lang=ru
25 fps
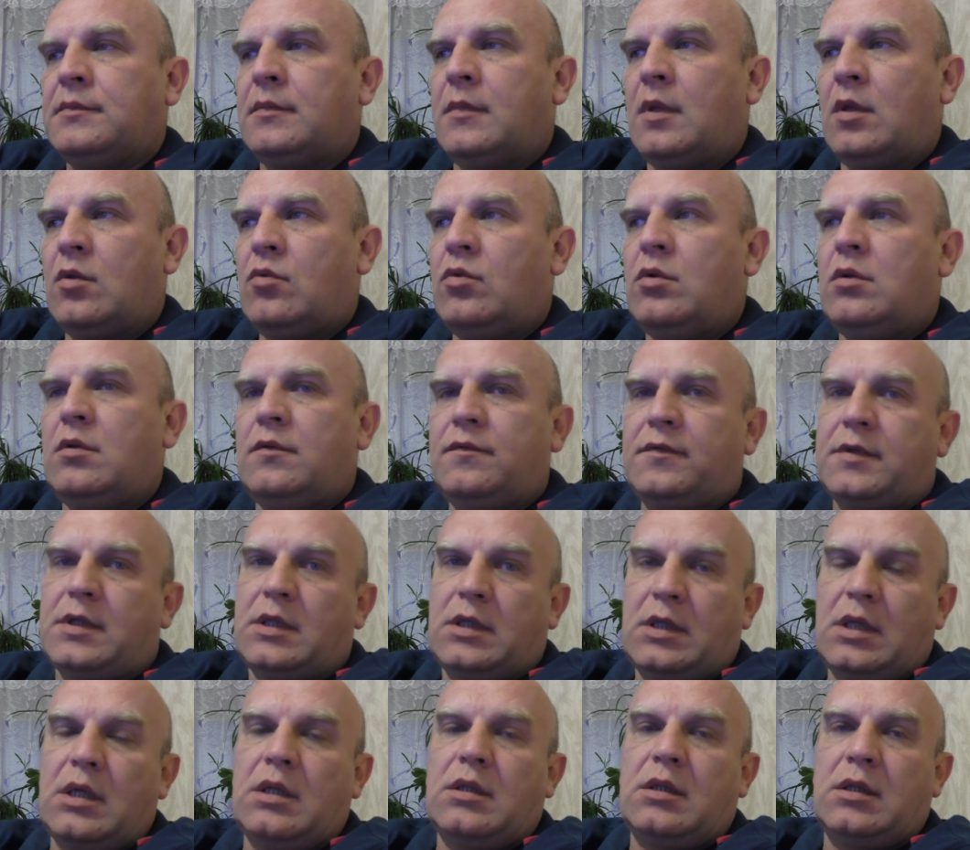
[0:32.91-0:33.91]
ну и в
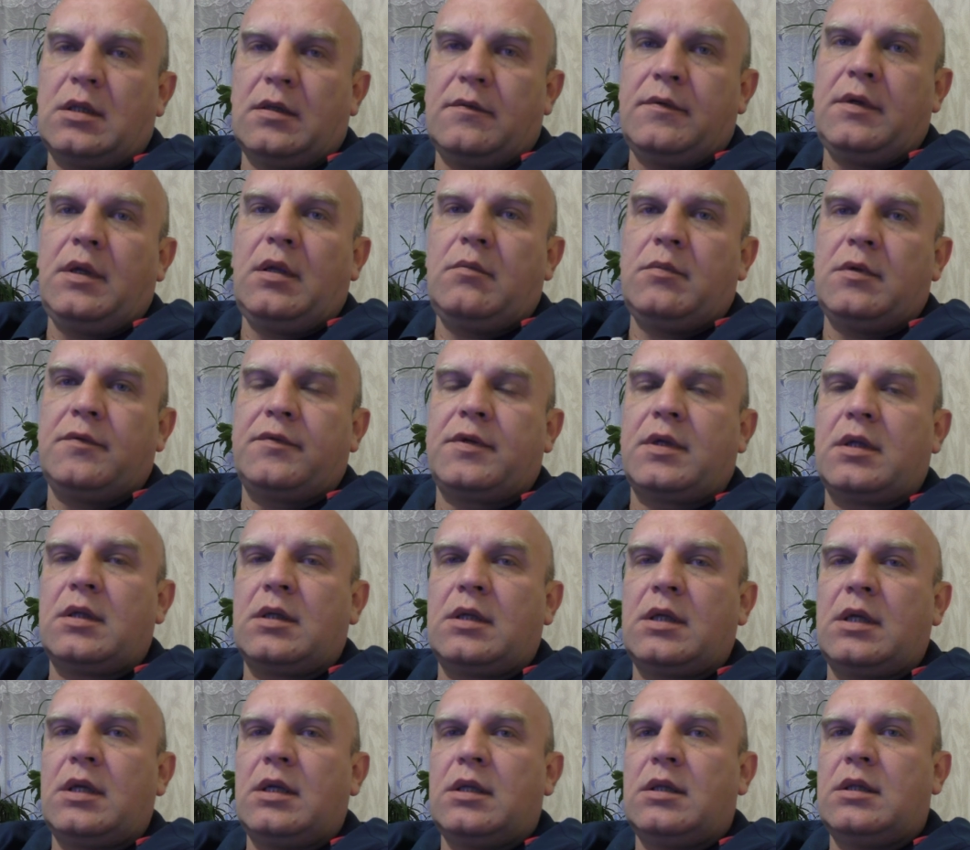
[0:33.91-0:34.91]
конкретное время, в
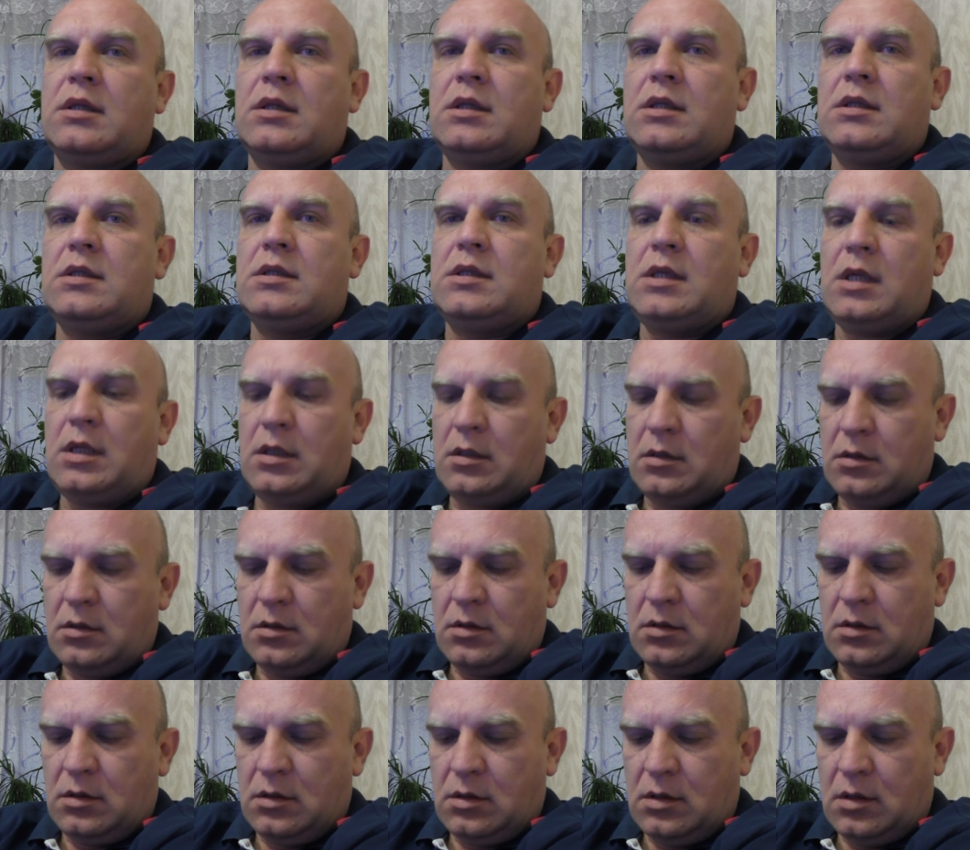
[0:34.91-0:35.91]
конкретный день,
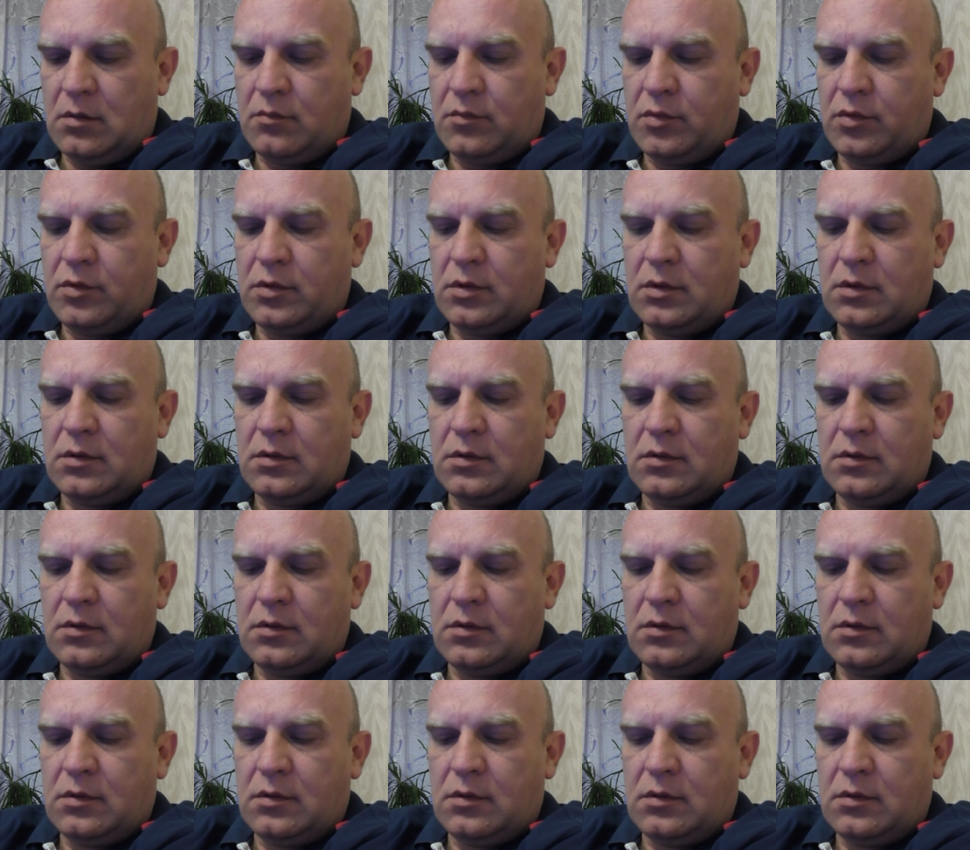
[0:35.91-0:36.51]
там будет